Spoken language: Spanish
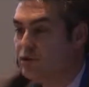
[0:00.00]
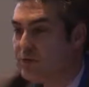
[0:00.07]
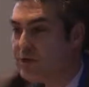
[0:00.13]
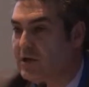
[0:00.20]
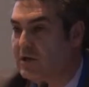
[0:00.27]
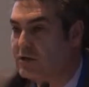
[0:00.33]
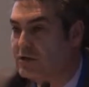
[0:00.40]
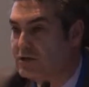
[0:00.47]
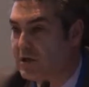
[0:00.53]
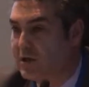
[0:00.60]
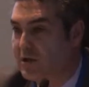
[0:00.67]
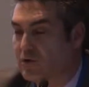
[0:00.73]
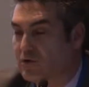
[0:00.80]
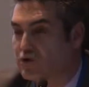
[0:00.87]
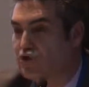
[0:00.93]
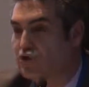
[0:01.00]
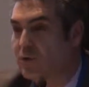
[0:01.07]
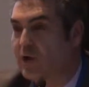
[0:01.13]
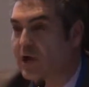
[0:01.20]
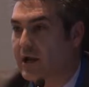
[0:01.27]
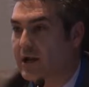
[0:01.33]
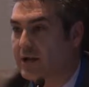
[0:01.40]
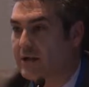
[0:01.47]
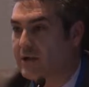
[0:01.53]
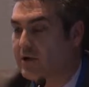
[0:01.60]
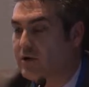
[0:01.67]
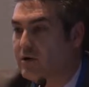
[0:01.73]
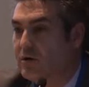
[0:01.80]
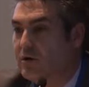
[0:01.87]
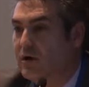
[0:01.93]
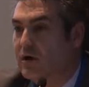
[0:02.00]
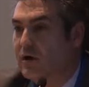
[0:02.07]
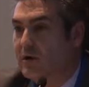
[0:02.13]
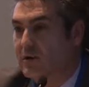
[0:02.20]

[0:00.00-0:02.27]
dominios del consumo energético